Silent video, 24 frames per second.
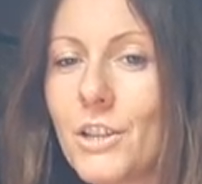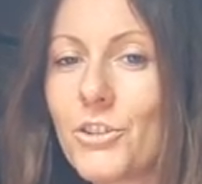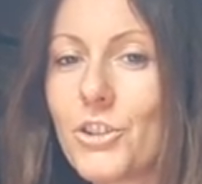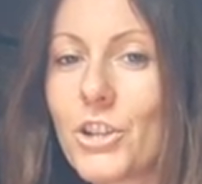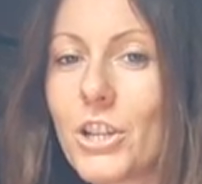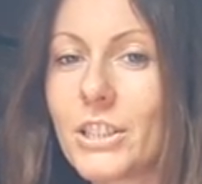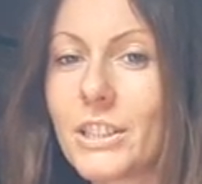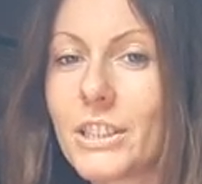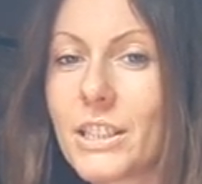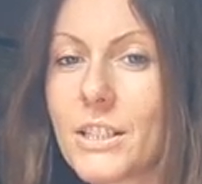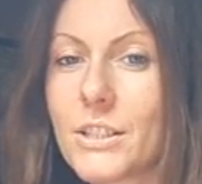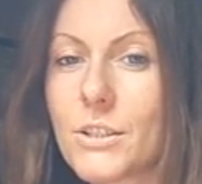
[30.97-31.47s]

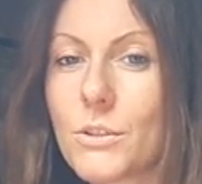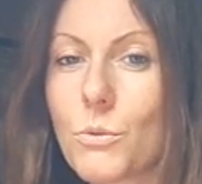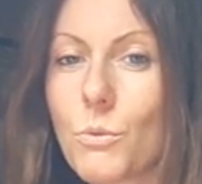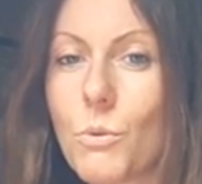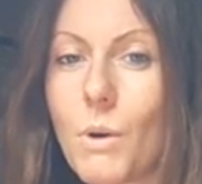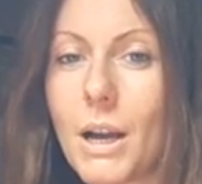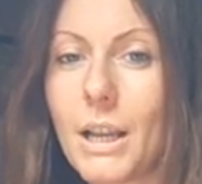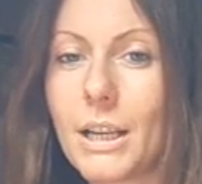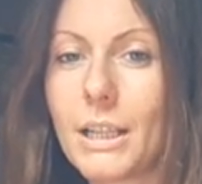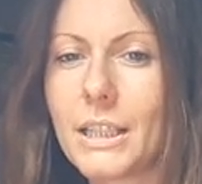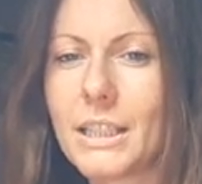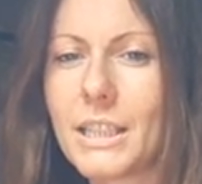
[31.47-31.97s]
gente
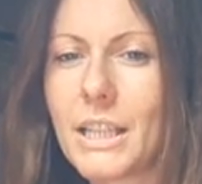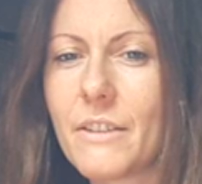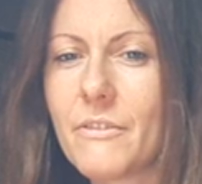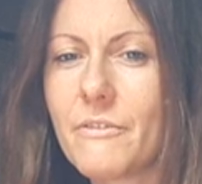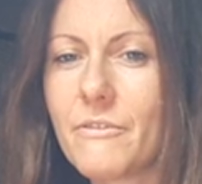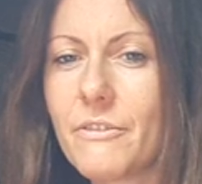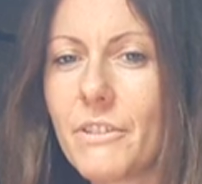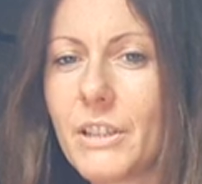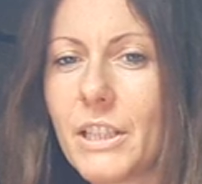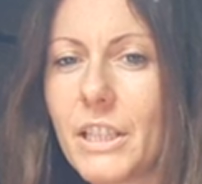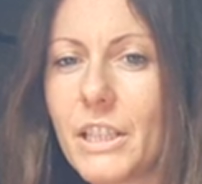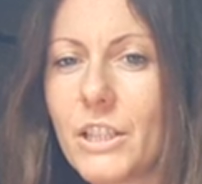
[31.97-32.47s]
squallida e
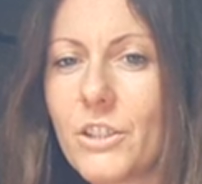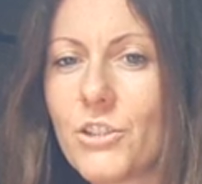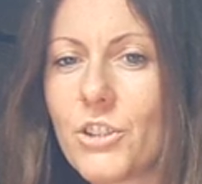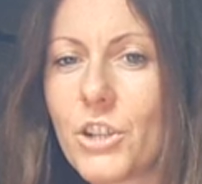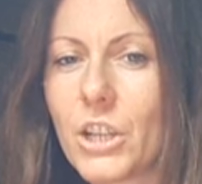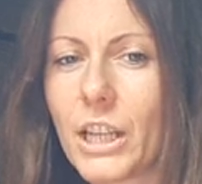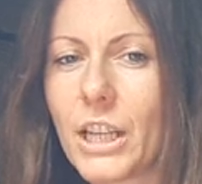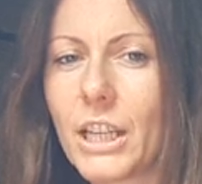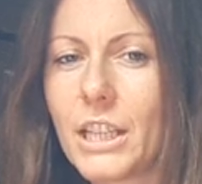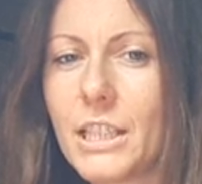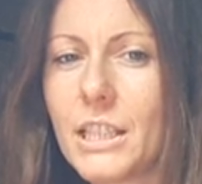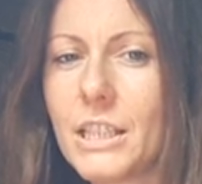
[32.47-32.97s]

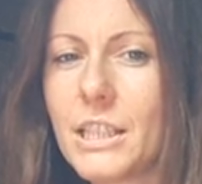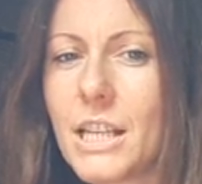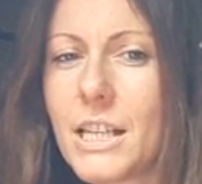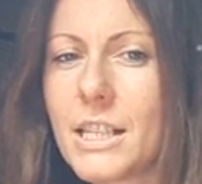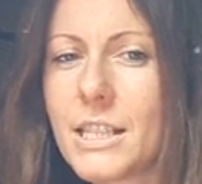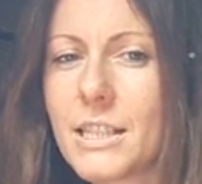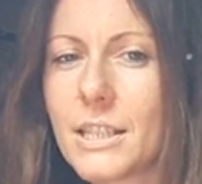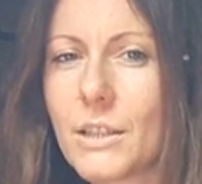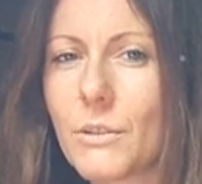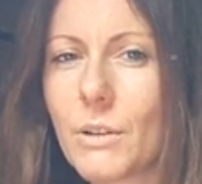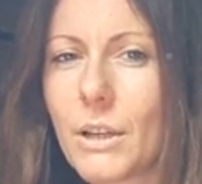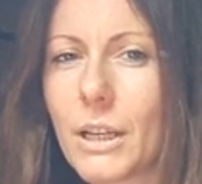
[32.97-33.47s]
infelice che gli
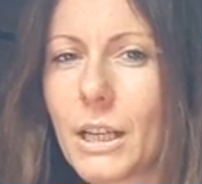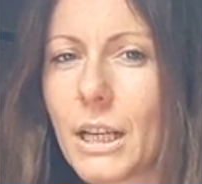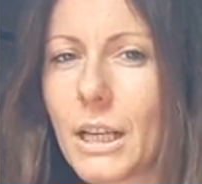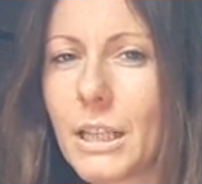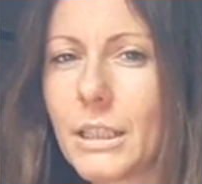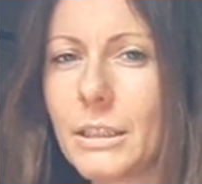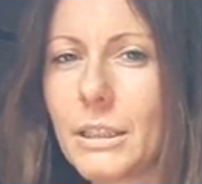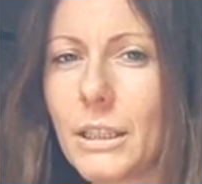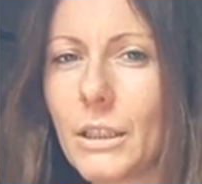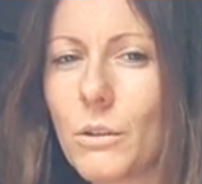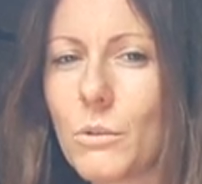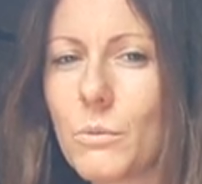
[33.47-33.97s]
desta una
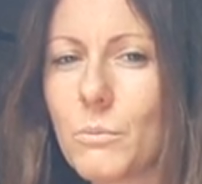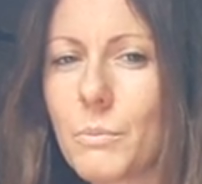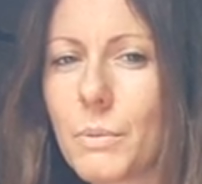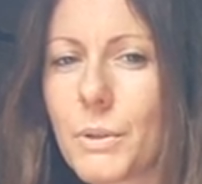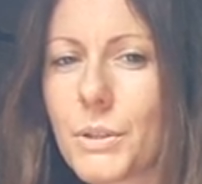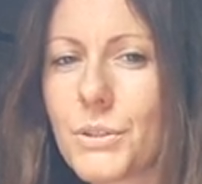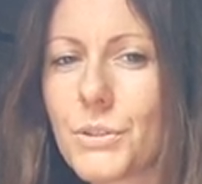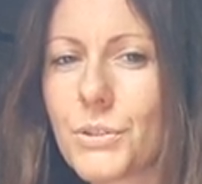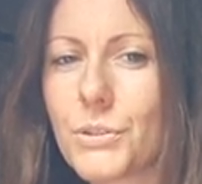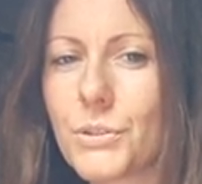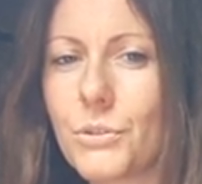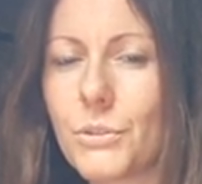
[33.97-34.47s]
grande
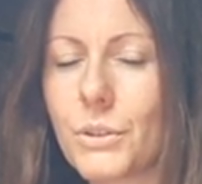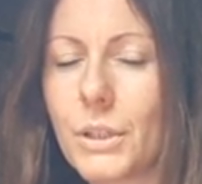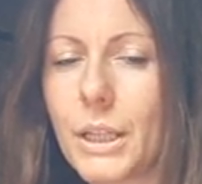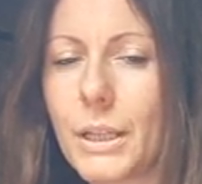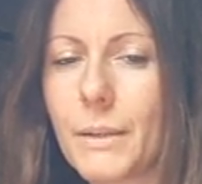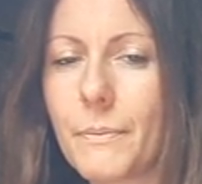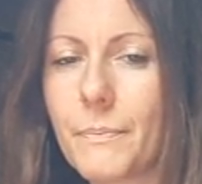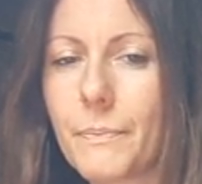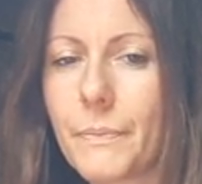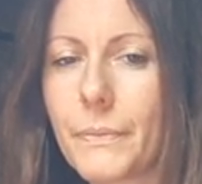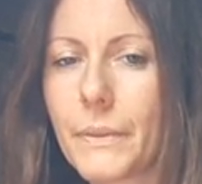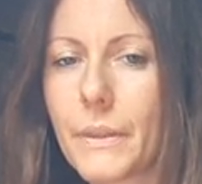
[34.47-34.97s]

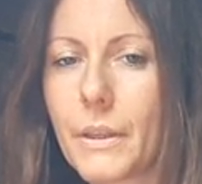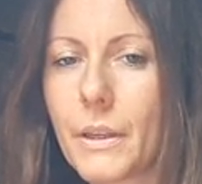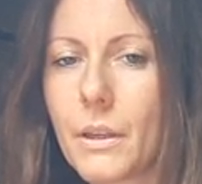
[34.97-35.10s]
compassione